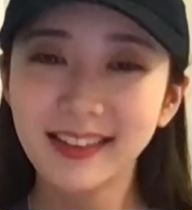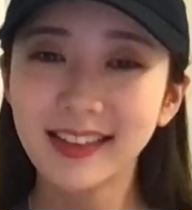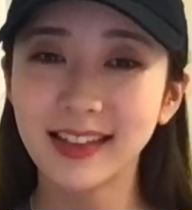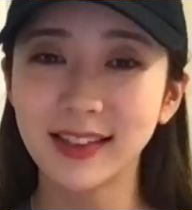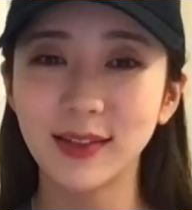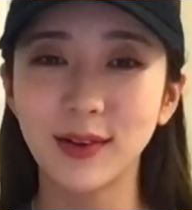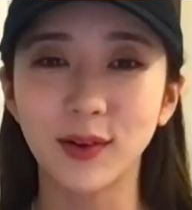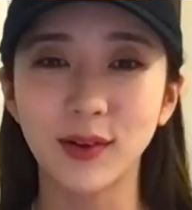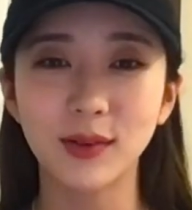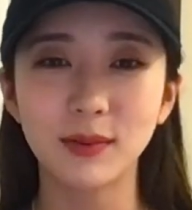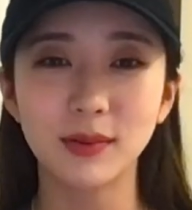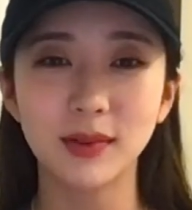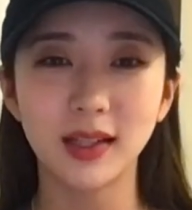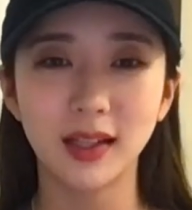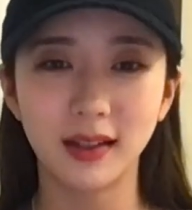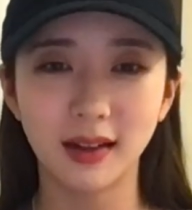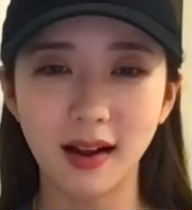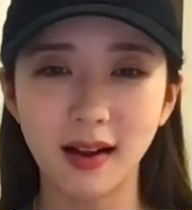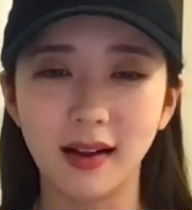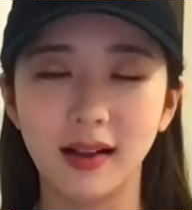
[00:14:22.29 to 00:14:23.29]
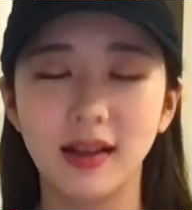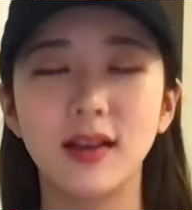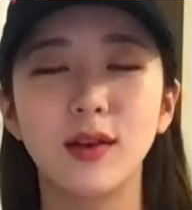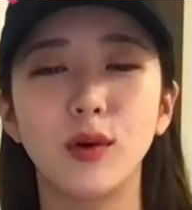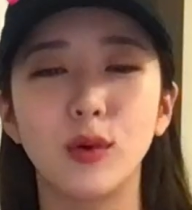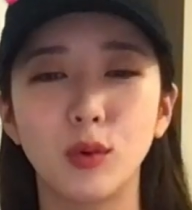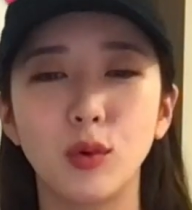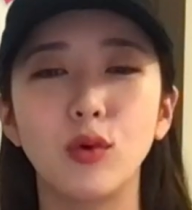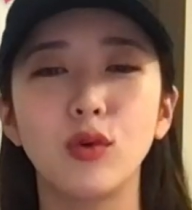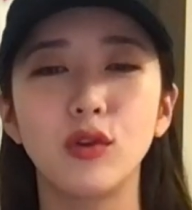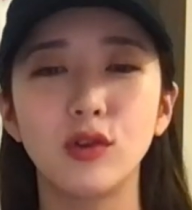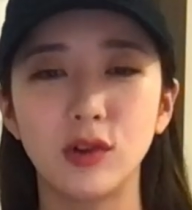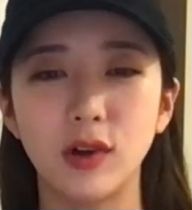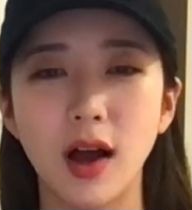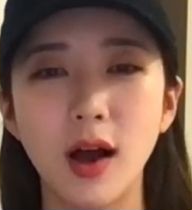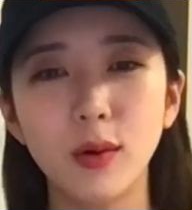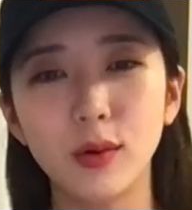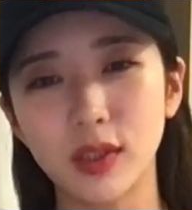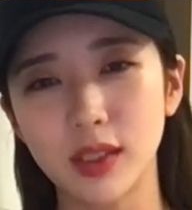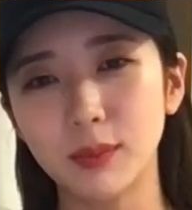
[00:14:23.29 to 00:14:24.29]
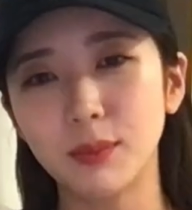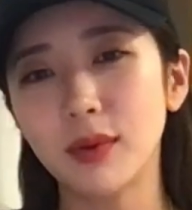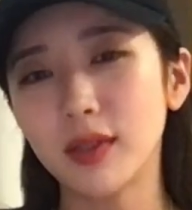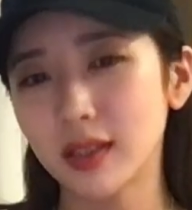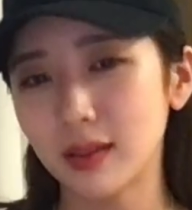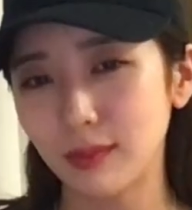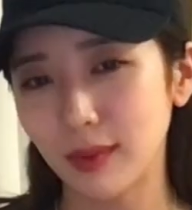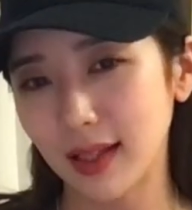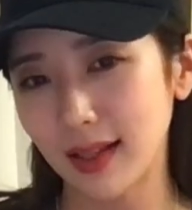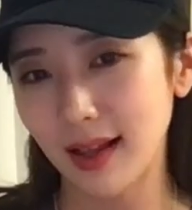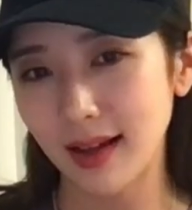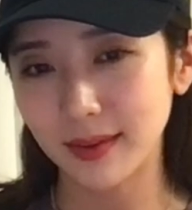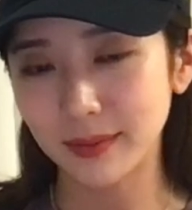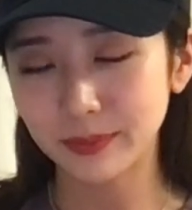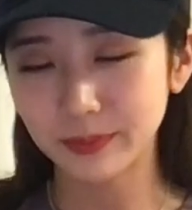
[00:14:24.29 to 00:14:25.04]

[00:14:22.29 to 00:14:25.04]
그래서 여러분들이랑 이걸 공유를 하고 싶었습니다.